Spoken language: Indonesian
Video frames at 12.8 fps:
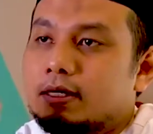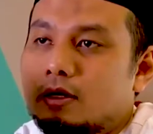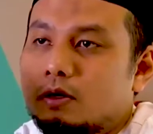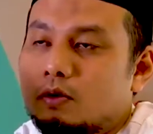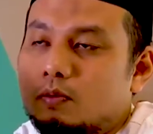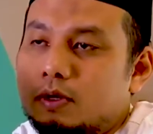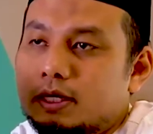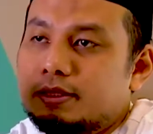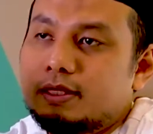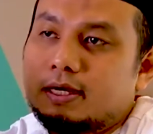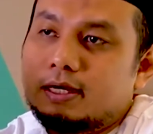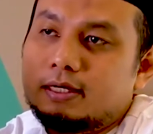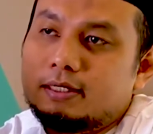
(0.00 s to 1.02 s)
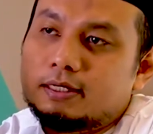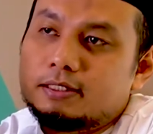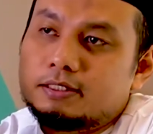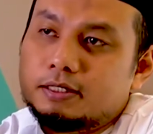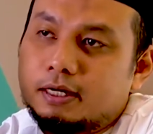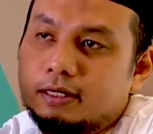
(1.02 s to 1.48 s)
wa kadzalika
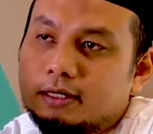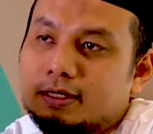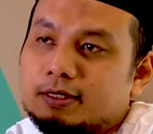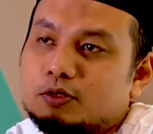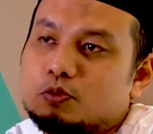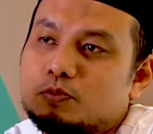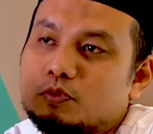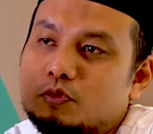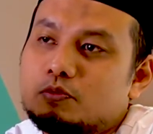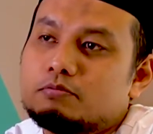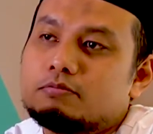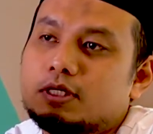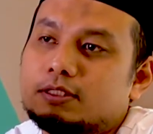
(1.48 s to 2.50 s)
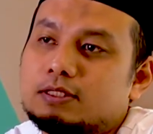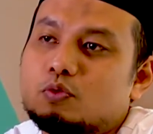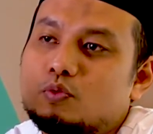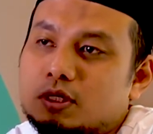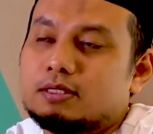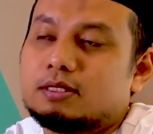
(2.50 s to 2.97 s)
ja'alnakum ummatan
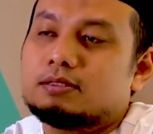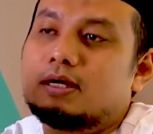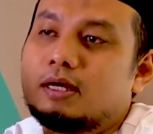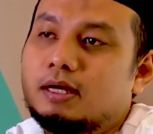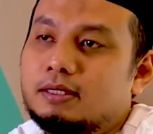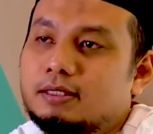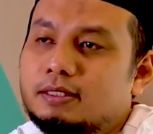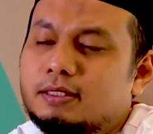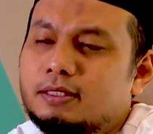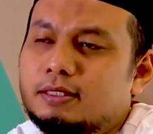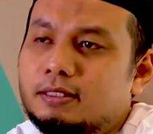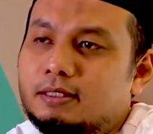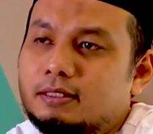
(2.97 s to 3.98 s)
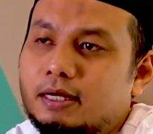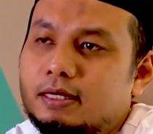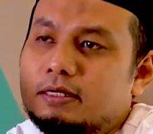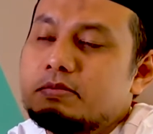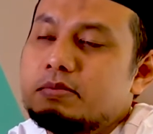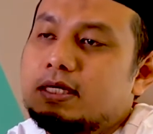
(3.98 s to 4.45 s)
wasata dan
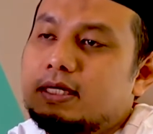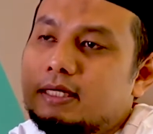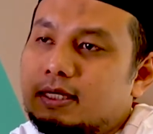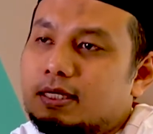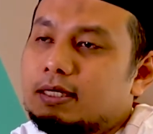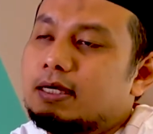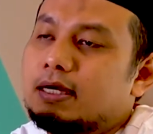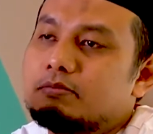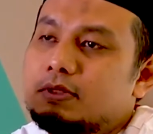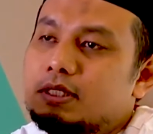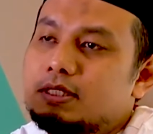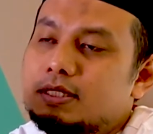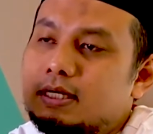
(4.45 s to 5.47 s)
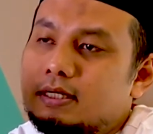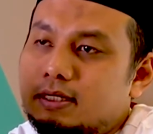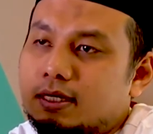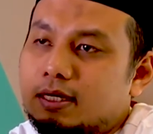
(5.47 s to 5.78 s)
demikian kami jadikan